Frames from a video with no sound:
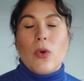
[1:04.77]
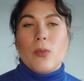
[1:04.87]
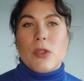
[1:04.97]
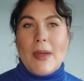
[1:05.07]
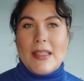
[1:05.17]

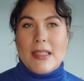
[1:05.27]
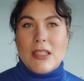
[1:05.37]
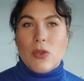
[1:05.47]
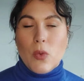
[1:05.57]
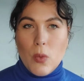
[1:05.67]
um
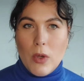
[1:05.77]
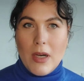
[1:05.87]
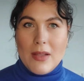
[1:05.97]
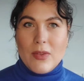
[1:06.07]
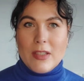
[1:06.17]
20
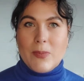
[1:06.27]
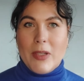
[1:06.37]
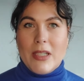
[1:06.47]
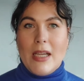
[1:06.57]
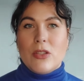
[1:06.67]
Uhr. Also
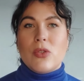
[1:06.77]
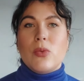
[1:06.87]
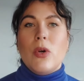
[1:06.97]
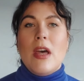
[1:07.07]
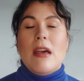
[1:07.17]
erstmal
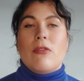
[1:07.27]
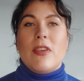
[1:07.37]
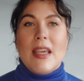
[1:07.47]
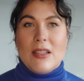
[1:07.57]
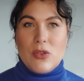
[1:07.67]
dazu.
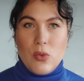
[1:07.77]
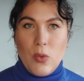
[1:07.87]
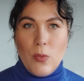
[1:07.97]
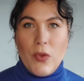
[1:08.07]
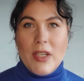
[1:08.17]
Via
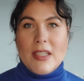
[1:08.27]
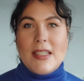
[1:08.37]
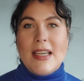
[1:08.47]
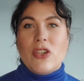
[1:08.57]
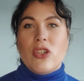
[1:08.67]
Zoom findet
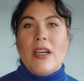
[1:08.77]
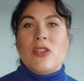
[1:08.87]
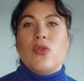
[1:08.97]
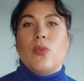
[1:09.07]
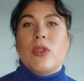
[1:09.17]
der statt.
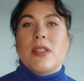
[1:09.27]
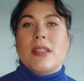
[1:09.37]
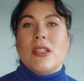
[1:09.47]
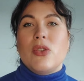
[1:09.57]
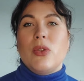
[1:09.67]
Du musst
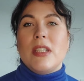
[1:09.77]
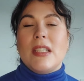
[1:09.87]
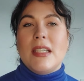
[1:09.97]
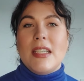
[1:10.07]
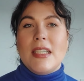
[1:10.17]

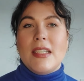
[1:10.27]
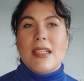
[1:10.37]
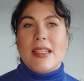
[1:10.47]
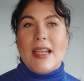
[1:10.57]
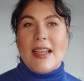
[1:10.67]
natürlich
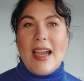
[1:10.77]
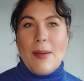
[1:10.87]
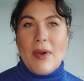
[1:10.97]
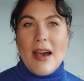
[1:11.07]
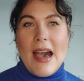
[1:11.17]
nicht deine
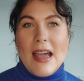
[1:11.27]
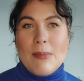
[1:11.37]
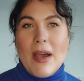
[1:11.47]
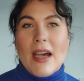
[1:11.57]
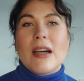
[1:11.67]
Kamera
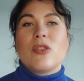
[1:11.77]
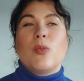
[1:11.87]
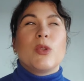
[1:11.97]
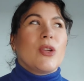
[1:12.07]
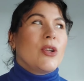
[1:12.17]
anmachen, du
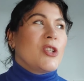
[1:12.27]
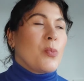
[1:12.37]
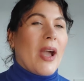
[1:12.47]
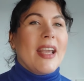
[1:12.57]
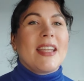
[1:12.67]
musst auch nicht
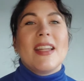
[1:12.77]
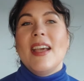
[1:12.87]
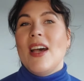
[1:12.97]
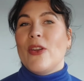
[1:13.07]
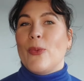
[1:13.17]
sprechen,
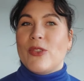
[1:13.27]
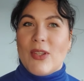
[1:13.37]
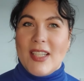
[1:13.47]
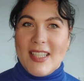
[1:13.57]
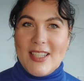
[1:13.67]
du musst
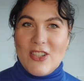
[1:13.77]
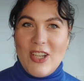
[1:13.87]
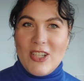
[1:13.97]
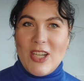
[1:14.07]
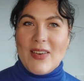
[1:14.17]
auch nicht in den
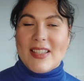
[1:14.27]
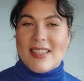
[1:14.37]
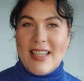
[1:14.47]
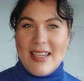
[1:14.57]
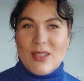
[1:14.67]
Chat schreiben, das
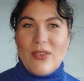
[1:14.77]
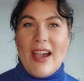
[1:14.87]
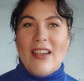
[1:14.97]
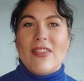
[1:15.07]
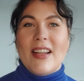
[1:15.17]
ist alles
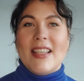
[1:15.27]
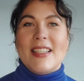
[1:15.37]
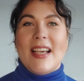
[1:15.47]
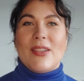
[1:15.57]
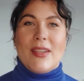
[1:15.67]

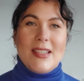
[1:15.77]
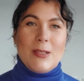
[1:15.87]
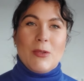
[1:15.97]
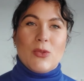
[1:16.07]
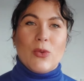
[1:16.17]
freiwillig. Ja, also das
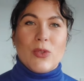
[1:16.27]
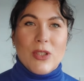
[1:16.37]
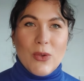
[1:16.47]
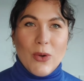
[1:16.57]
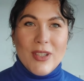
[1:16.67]
erstmal so
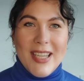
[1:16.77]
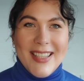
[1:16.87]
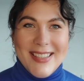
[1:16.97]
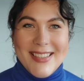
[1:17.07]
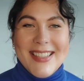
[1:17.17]
die
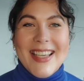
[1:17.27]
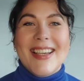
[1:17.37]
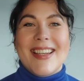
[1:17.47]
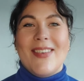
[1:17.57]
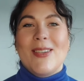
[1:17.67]

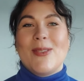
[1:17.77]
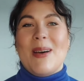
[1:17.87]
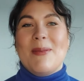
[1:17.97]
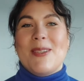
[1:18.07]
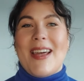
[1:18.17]
Grunddinge, damit du
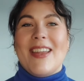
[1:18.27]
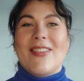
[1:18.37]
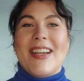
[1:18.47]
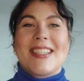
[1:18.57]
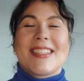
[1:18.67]
da Bescheid
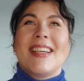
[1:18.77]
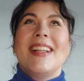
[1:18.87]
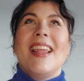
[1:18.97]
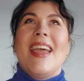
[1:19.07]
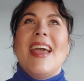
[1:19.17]
weißt.
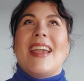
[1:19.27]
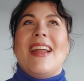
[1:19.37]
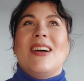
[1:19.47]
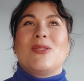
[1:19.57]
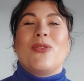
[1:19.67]

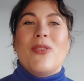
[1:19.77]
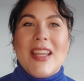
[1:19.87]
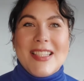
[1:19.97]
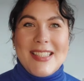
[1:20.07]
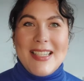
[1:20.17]
Genau, also für
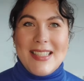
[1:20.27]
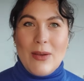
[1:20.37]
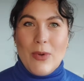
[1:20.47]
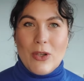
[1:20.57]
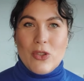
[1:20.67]
wen ist denn
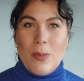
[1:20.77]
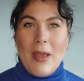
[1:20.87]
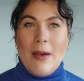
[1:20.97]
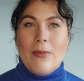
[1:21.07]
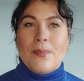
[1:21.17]
dieser Workshop?
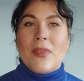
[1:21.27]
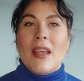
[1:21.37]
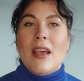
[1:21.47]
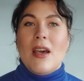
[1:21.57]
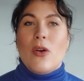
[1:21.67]
Ja.
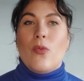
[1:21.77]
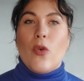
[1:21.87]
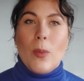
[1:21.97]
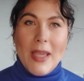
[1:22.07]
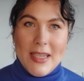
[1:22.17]
Und
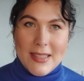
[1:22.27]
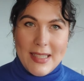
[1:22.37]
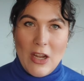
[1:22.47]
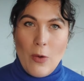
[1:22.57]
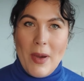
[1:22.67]
worum geht es
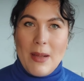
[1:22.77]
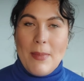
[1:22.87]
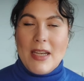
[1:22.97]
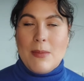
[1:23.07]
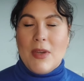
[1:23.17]
dann auch bei dem
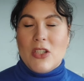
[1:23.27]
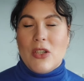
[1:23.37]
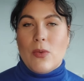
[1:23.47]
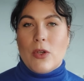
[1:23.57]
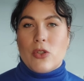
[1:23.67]
Money
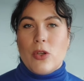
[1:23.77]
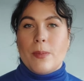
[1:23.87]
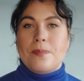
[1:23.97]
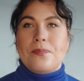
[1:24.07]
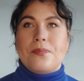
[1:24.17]
Magic Workshop?
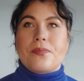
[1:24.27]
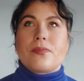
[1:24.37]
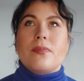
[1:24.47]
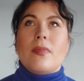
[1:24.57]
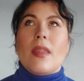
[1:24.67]

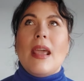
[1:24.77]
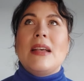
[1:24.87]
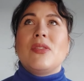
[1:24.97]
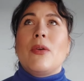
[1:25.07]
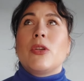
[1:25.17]

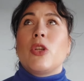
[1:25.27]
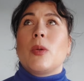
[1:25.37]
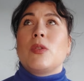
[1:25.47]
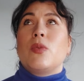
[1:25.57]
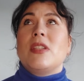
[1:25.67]
Also der Workshop
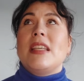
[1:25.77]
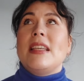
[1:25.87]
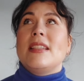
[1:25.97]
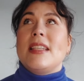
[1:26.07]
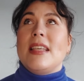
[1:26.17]
ist für
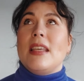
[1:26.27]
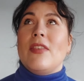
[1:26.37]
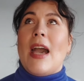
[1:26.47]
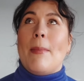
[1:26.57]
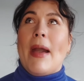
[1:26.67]
die, die,
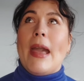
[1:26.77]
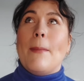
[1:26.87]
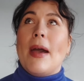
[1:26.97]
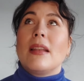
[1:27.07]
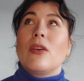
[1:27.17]
wir haben
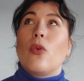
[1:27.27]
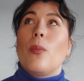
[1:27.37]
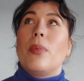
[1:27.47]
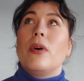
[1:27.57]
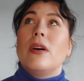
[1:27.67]
einmal die
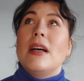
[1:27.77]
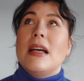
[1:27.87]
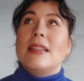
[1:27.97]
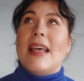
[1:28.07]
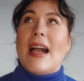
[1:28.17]
Gruppe,
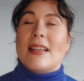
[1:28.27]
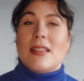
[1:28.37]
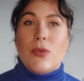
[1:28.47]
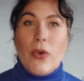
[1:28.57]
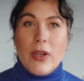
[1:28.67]
sagen
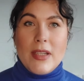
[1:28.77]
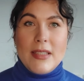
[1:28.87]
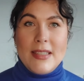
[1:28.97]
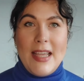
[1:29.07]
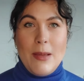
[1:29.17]
sie, von
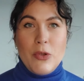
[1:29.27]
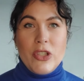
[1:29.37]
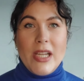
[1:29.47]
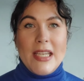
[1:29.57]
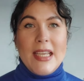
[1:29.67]

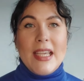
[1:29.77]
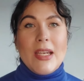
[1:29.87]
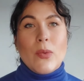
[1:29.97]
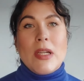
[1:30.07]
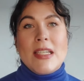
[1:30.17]

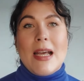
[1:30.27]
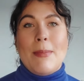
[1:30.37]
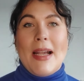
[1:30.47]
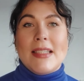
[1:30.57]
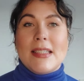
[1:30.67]
Selbstständigen oder die
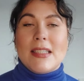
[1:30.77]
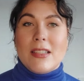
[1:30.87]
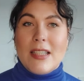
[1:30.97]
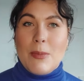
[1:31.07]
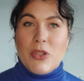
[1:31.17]
dabei sind,
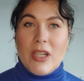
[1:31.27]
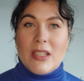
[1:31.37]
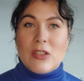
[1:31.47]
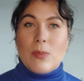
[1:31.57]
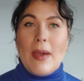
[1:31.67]
sich
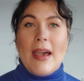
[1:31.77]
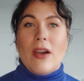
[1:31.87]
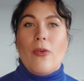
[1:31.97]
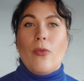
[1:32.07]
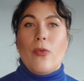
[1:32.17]
selbstständig zu
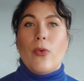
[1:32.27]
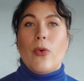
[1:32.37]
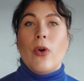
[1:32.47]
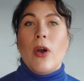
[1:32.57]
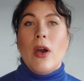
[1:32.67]
machen und
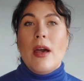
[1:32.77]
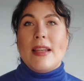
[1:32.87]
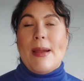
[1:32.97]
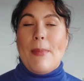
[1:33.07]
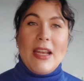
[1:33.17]
wo
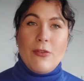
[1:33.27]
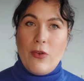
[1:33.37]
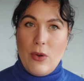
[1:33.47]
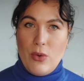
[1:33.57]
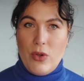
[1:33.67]
der Money
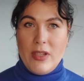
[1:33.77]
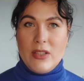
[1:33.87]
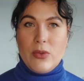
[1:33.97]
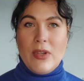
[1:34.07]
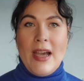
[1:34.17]
Flow noch
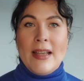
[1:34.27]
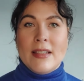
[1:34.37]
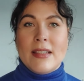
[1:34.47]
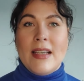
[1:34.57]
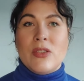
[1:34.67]
nicht so da
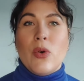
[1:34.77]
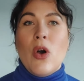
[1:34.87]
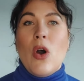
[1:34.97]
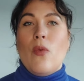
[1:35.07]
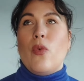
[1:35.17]
ist. Also
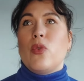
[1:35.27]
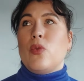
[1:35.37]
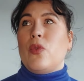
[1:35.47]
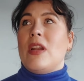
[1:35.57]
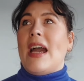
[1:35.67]
wo du
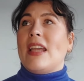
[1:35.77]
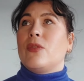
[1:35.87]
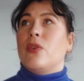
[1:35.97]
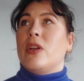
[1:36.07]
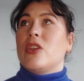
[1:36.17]

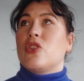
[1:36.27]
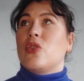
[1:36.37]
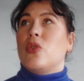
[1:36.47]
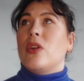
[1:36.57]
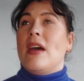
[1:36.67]
vielleicht wirklich
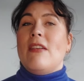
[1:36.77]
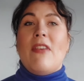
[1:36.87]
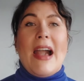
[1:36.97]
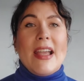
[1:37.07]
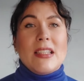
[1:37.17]
schon
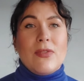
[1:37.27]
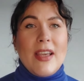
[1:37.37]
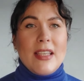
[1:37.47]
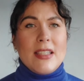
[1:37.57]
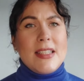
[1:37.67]
weißt,
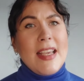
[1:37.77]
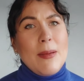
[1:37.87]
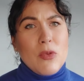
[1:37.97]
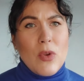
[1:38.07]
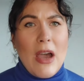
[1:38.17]
welche
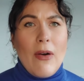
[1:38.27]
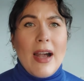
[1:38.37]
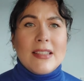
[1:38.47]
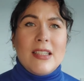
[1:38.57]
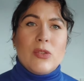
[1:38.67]
Themen du da auch
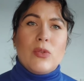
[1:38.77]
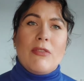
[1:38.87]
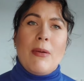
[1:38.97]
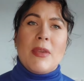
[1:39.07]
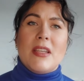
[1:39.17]
hast, dass du da
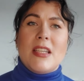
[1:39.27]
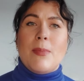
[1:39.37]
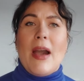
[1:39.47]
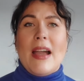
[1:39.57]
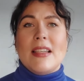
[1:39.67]

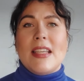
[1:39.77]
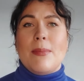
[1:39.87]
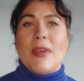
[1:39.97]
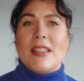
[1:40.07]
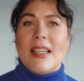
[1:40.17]
Familienthemen,
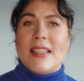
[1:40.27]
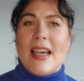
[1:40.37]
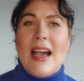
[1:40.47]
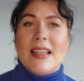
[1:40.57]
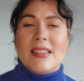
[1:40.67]
Ahnthemen etc.
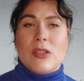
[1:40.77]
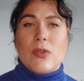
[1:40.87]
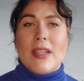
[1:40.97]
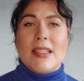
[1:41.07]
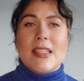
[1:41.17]
hast. Also
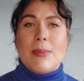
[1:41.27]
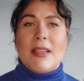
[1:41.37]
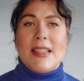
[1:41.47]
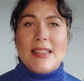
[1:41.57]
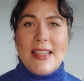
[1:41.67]
das Finanzthema
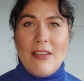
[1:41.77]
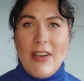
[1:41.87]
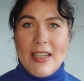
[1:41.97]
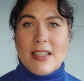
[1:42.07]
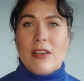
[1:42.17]
ist ja sehr
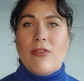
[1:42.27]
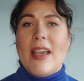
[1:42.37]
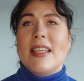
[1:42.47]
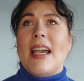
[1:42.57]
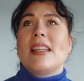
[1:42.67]
weit
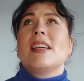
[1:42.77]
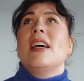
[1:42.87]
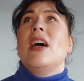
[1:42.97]
gefächert.